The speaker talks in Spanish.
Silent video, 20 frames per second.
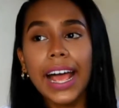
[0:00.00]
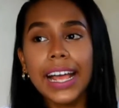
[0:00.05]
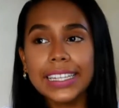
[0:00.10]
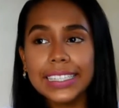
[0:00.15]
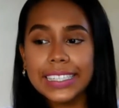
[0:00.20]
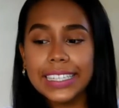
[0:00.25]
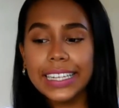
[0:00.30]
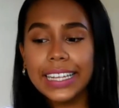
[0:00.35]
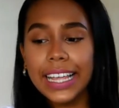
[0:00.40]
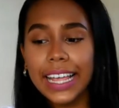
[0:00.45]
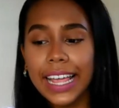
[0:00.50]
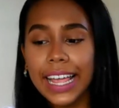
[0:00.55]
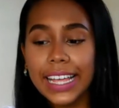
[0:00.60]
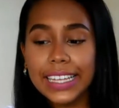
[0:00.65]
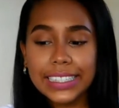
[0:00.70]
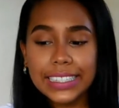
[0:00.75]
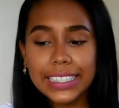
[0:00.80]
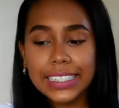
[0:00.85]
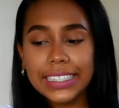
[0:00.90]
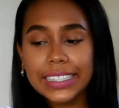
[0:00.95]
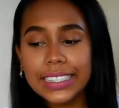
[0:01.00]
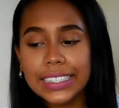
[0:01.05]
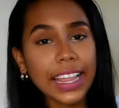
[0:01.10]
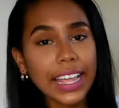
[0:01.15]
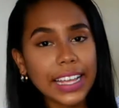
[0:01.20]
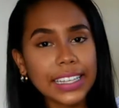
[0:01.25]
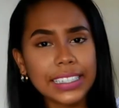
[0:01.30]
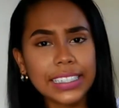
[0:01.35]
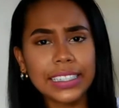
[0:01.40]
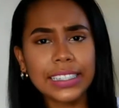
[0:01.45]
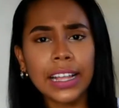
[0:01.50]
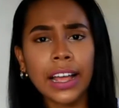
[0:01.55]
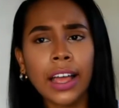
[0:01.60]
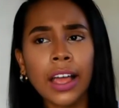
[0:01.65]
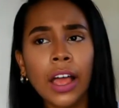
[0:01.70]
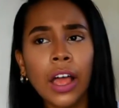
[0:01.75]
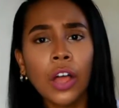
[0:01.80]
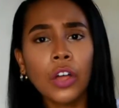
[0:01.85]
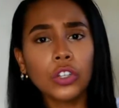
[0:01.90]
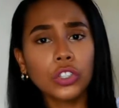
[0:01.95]
Así que estas ideas están
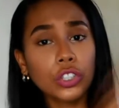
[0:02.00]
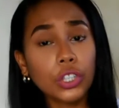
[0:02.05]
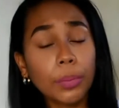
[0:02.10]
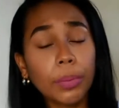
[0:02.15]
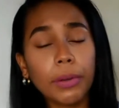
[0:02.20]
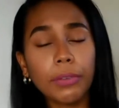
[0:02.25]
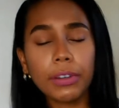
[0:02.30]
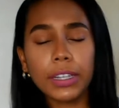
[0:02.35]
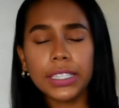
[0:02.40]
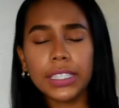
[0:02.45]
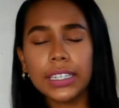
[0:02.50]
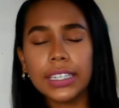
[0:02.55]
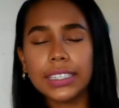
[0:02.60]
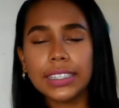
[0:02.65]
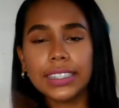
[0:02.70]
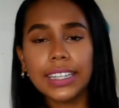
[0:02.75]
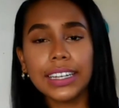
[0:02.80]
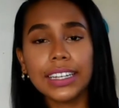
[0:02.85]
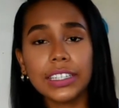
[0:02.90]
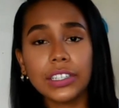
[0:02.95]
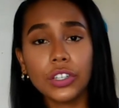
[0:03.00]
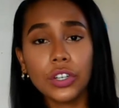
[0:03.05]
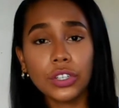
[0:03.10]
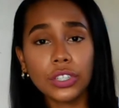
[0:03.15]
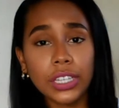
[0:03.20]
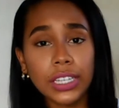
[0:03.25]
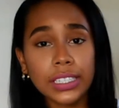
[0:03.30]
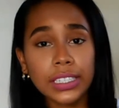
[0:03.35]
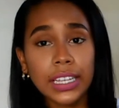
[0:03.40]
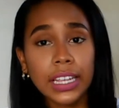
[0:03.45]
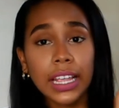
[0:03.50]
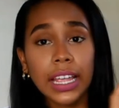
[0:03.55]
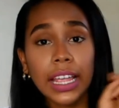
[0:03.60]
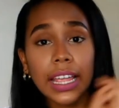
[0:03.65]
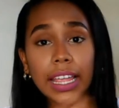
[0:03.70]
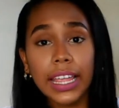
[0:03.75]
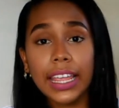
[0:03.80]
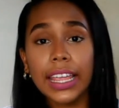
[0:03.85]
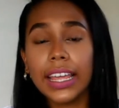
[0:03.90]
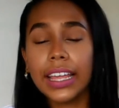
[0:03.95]
súper fáciles, deliciosas
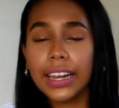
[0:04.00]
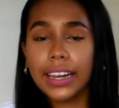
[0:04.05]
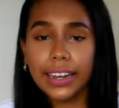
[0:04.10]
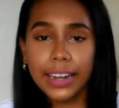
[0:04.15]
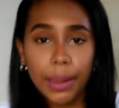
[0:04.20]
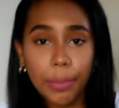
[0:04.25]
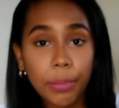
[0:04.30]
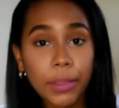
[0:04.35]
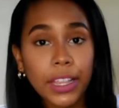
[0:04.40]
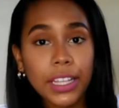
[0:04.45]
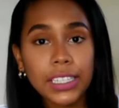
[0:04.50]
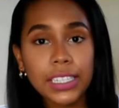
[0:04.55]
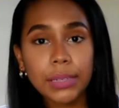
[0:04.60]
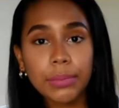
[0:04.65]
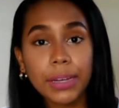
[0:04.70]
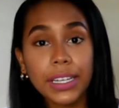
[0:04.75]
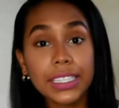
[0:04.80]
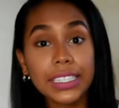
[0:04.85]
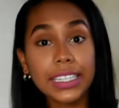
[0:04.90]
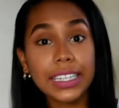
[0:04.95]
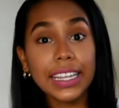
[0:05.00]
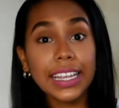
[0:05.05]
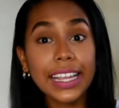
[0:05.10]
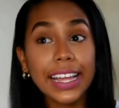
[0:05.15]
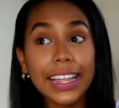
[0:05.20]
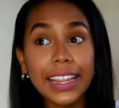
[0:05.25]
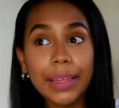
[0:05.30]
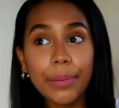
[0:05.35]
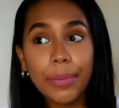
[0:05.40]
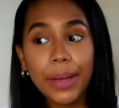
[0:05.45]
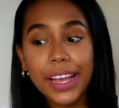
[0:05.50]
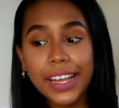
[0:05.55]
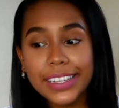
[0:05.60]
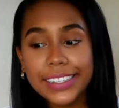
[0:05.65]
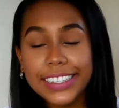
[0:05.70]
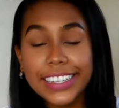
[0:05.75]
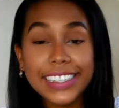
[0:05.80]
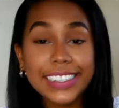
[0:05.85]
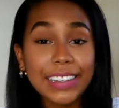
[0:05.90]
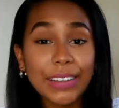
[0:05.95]
y rapidísimas. Y
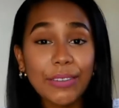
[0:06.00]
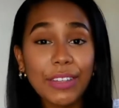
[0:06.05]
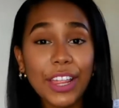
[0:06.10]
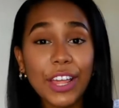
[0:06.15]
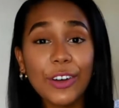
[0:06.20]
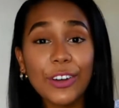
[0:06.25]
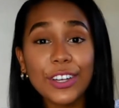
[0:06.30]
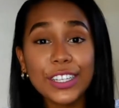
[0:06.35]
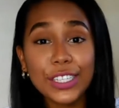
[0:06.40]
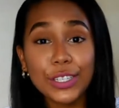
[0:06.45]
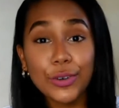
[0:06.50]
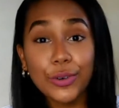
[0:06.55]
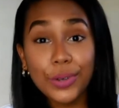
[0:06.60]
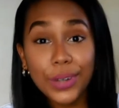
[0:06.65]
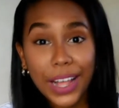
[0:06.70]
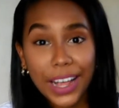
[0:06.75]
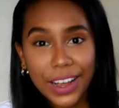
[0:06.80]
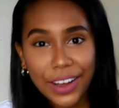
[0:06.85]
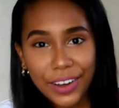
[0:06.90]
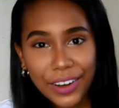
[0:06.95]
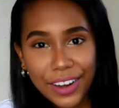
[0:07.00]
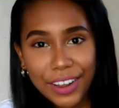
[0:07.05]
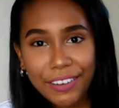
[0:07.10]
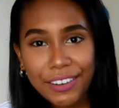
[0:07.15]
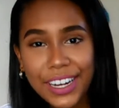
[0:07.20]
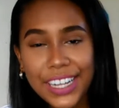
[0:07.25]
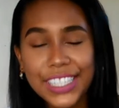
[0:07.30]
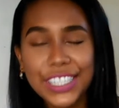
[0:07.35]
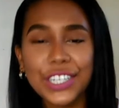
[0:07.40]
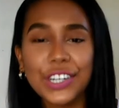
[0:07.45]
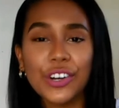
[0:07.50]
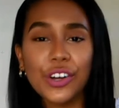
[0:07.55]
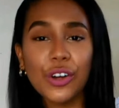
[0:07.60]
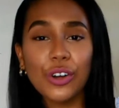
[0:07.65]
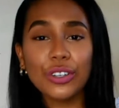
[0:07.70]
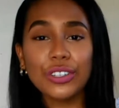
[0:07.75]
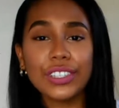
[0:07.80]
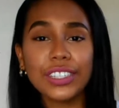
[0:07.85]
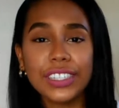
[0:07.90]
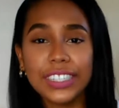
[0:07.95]
además este video es una colaboración
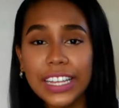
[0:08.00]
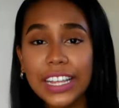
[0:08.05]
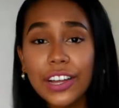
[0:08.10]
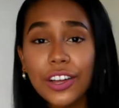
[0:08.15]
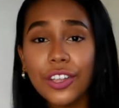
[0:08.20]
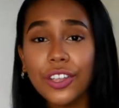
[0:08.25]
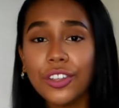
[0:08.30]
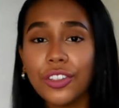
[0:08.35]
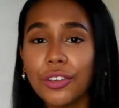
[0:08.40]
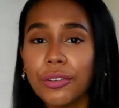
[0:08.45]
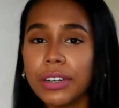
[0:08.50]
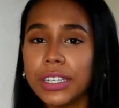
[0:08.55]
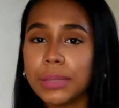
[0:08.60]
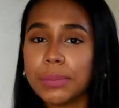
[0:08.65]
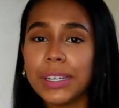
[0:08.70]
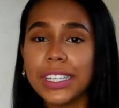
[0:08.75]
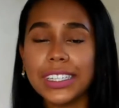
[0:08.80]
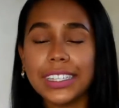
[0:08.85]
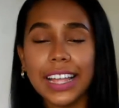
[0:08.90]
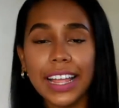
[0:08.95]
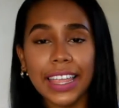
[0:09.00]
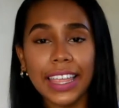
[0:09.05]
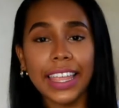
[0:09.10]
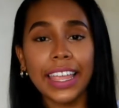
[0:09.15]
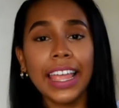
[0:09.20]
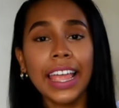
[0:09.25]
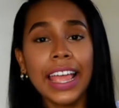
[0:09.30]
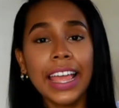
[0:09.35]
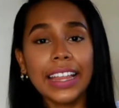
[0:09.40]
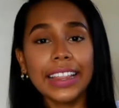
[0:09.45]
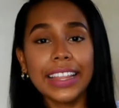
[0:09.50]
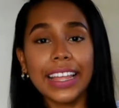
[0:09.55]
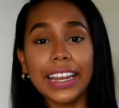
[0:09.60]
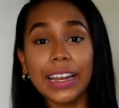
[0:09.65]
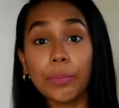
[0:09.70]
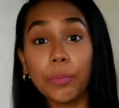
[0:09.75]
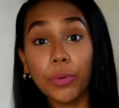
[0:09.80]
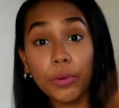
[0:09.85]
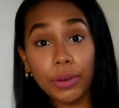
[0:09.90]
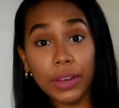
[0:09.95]
con 5 youtubers más de aquí,
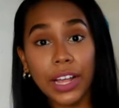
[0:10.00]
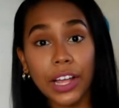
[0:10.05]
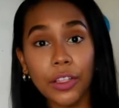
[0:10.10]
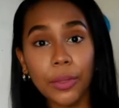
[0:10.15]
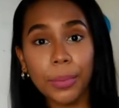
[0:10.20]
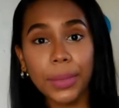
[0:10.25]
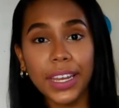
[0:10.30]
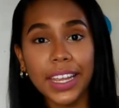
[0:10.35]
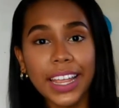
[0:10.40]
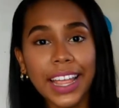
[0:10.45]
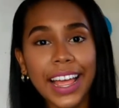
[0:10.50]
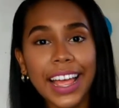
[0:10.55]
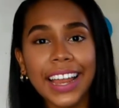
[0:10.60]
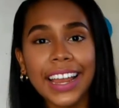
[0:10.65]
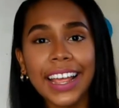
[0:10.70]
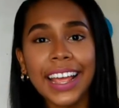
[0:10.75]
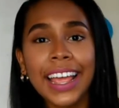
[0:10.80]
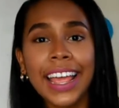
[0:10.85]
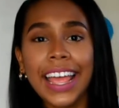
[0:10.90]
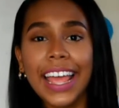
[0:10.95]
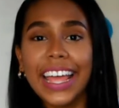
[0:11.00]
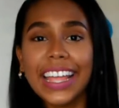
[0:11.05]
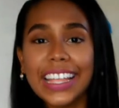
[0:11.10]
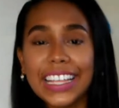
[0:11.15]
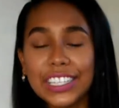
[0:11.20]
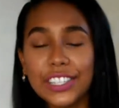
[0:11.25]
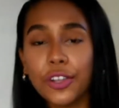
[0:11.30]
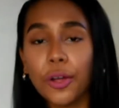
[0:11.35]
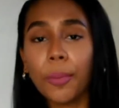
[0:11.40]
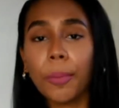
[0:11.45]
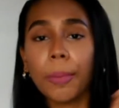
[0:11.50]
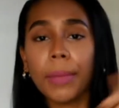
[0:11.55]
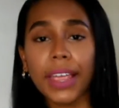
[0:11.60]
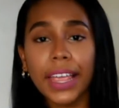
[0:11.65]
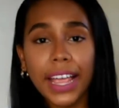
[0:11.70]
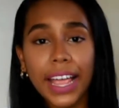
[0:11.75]
de República Dominicana, ellas son